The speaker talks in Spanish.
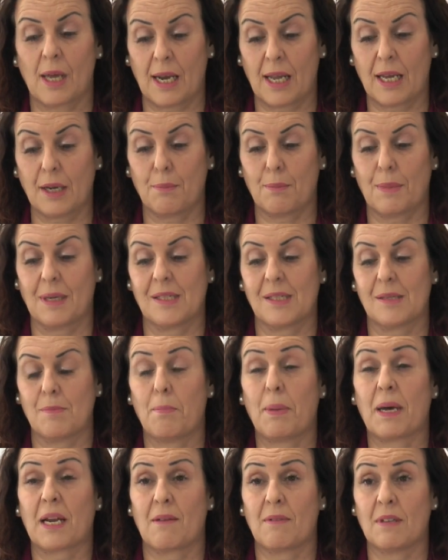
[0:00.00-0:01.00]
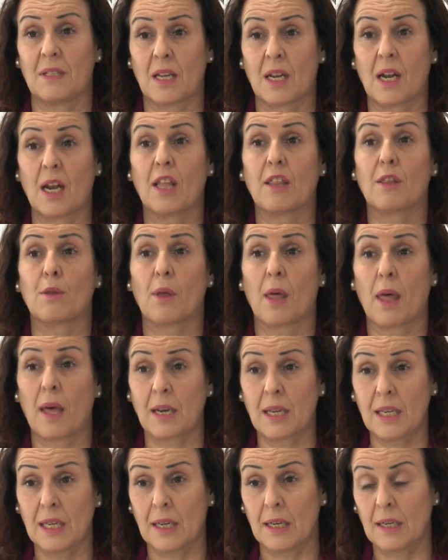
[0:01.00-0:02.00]
alarmas, para avisar a la
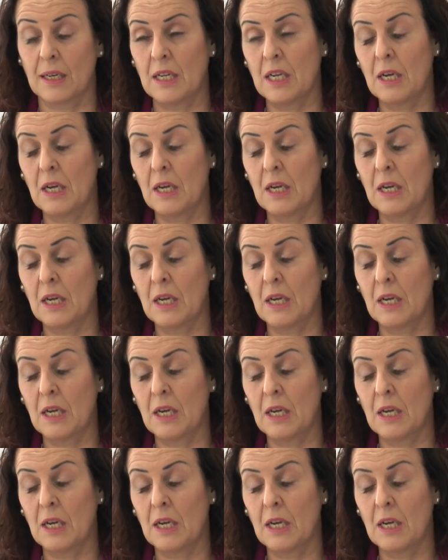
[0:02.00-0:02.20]
ciudadanía,